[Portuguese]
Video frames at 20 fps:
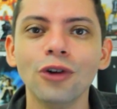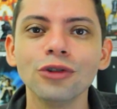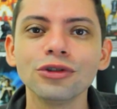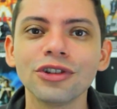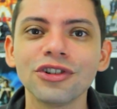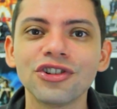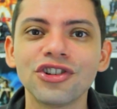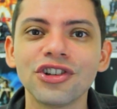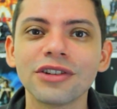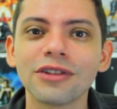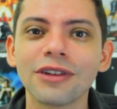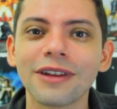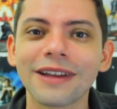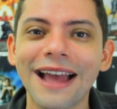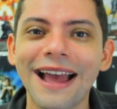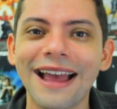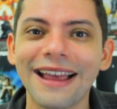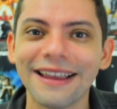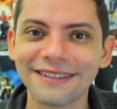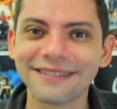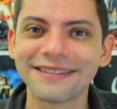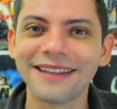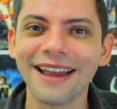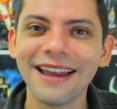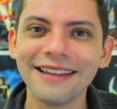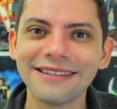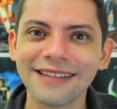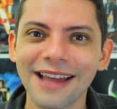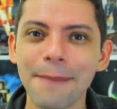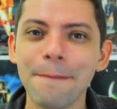Outro título que é
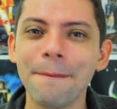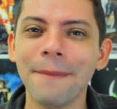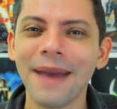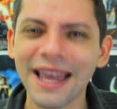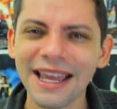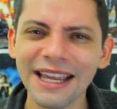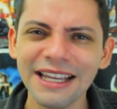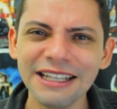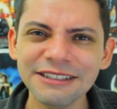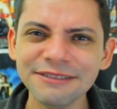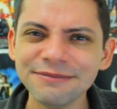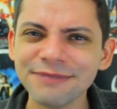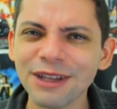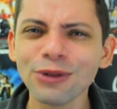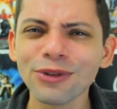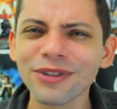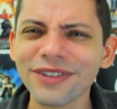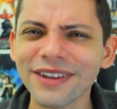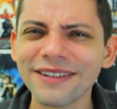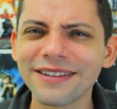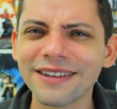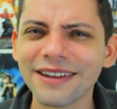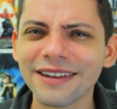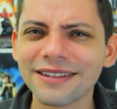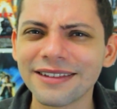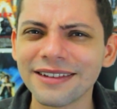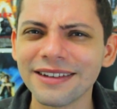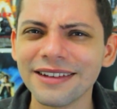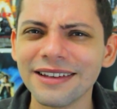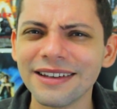State and Main. Eu não sei se
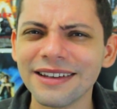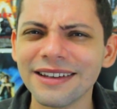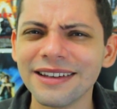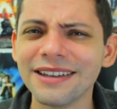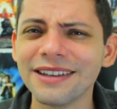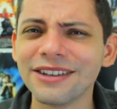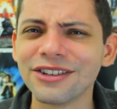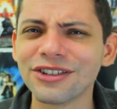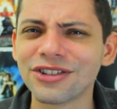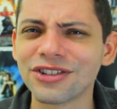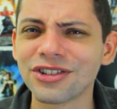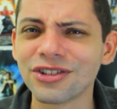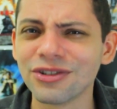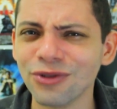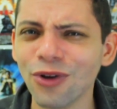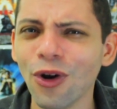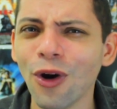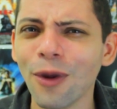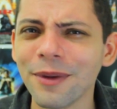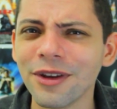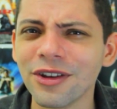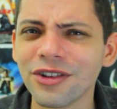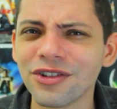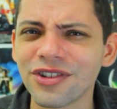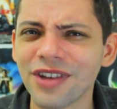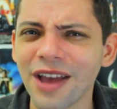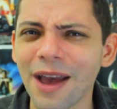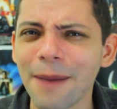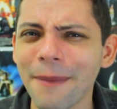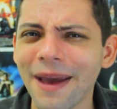esses
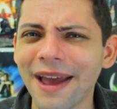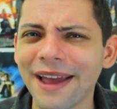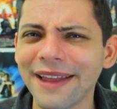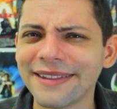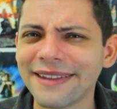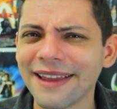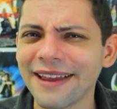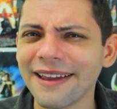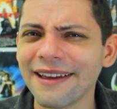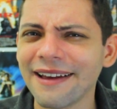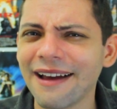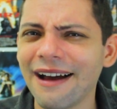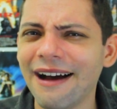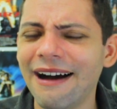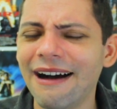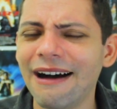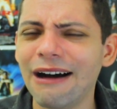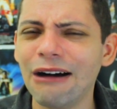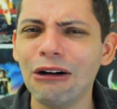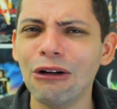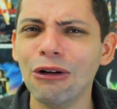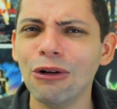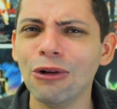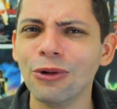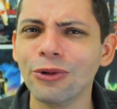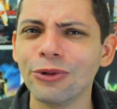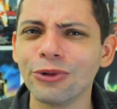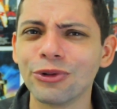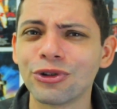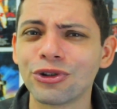nomes remetem
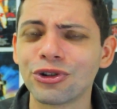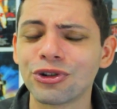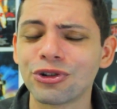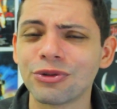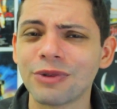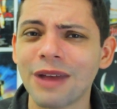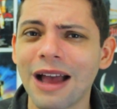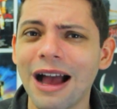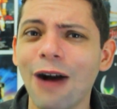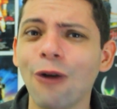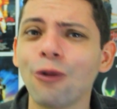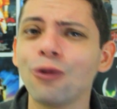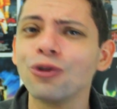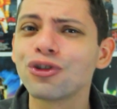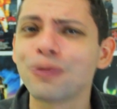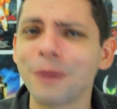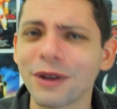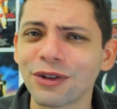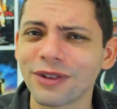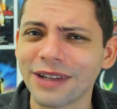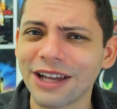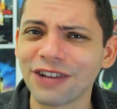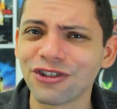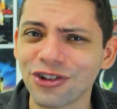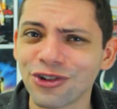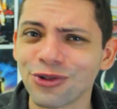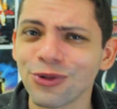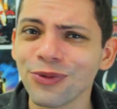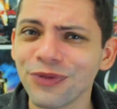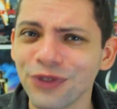aos alguns
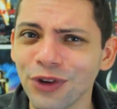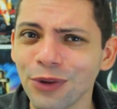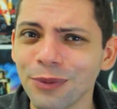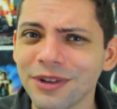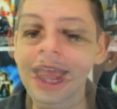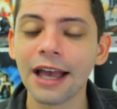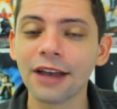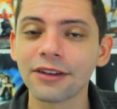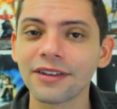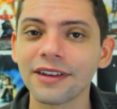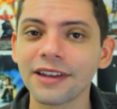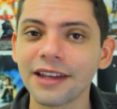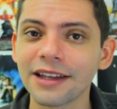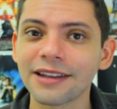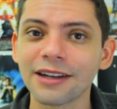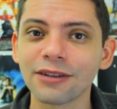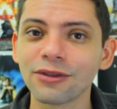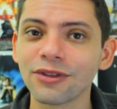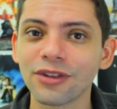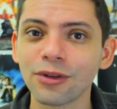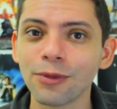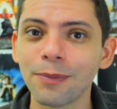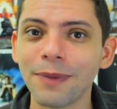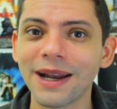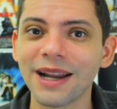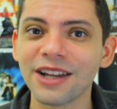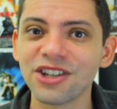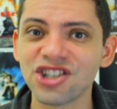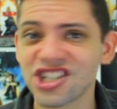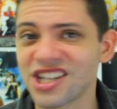personagens do filme. Essa aqui é traduzido
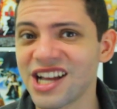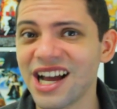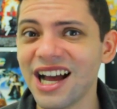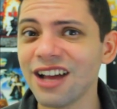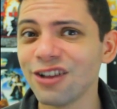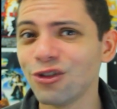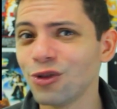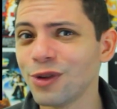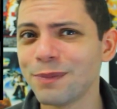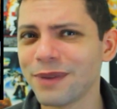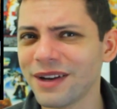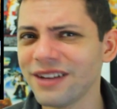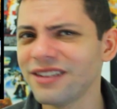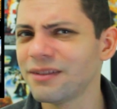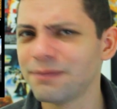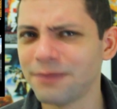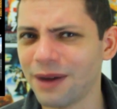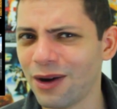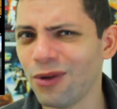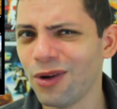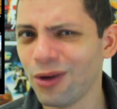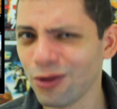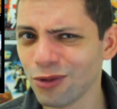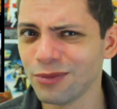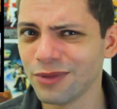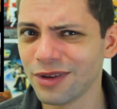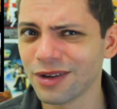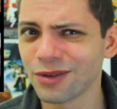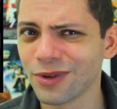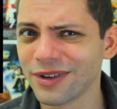para Estado e Principal,
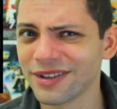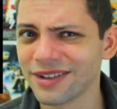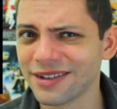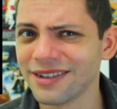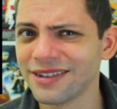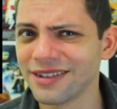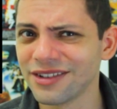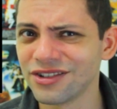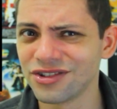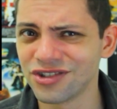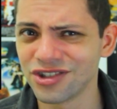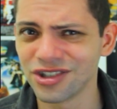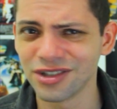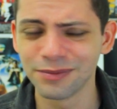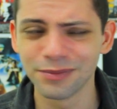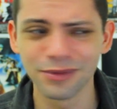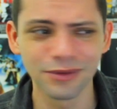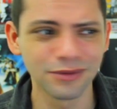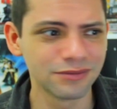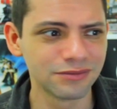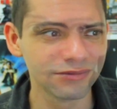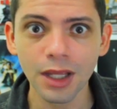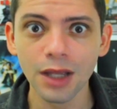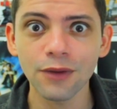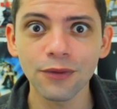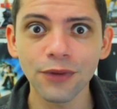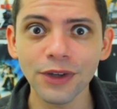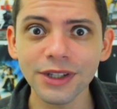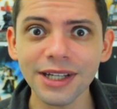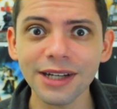alguma coisa desse tipo.
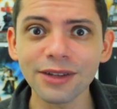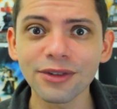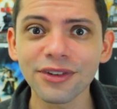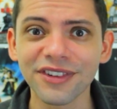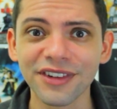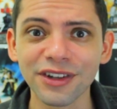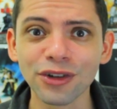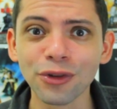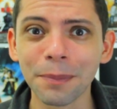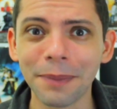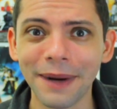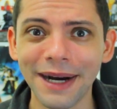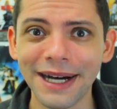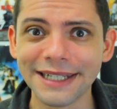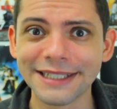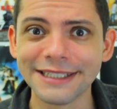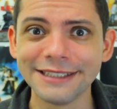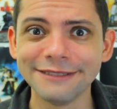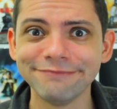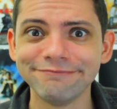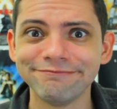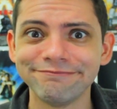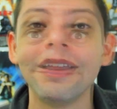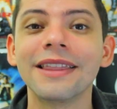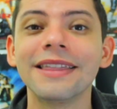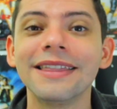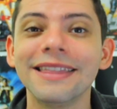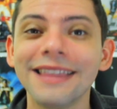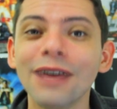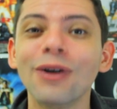Foi traduzido para
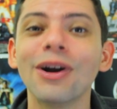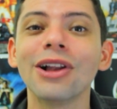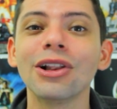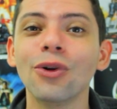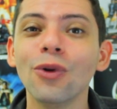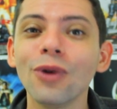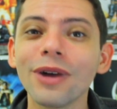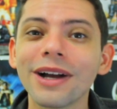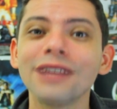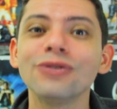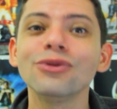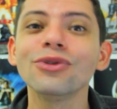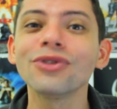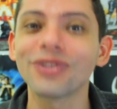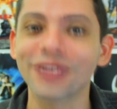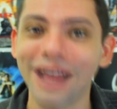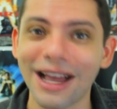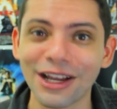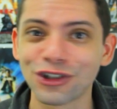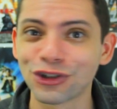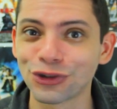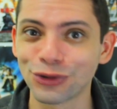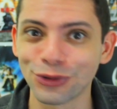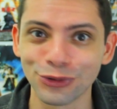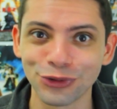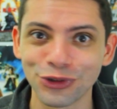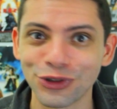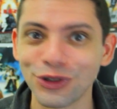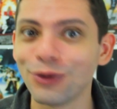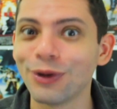Deu a Louca nos
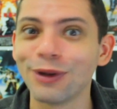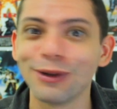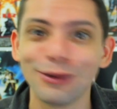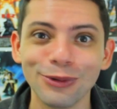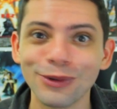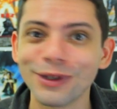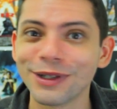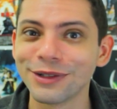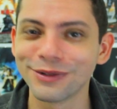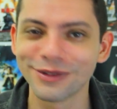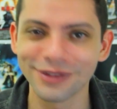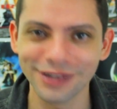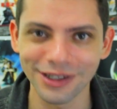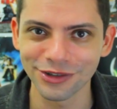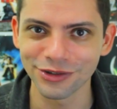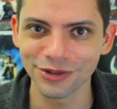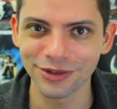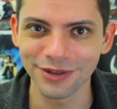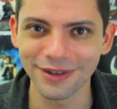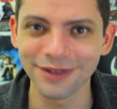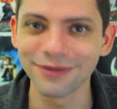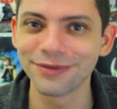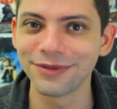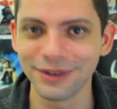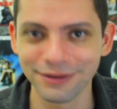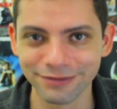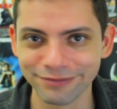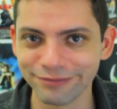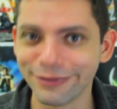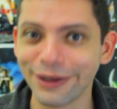Astros. Deu a Louca nos Astros, enfim.
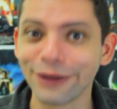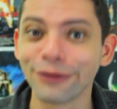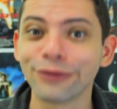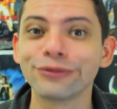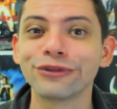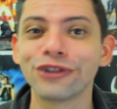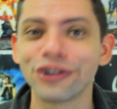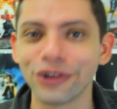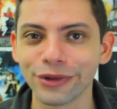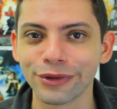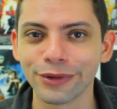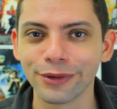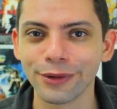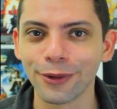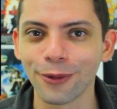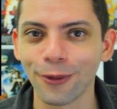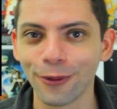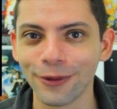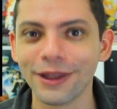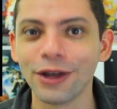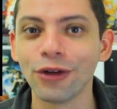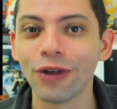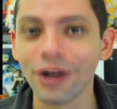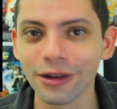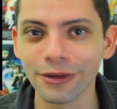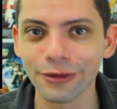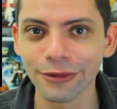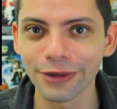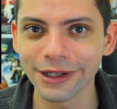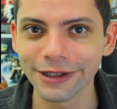Mais um título com Deu a
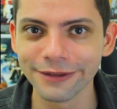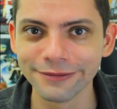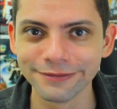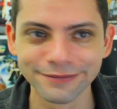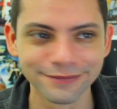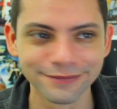Louca.